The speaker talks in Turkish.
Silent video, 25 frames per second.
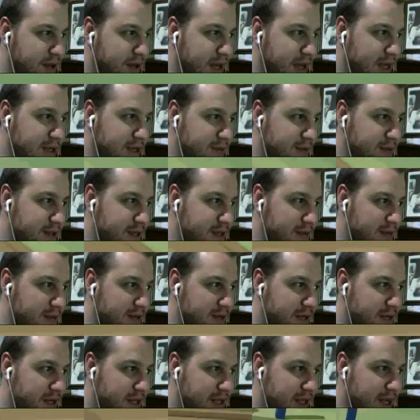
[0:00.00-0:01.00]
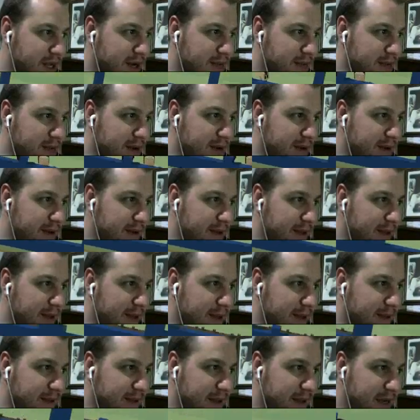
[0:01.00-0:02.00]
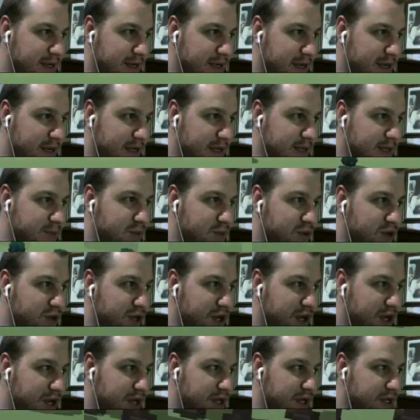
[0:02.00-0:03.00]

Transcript: Gerçi bitirebilecekler mi? Taş lazım olacak.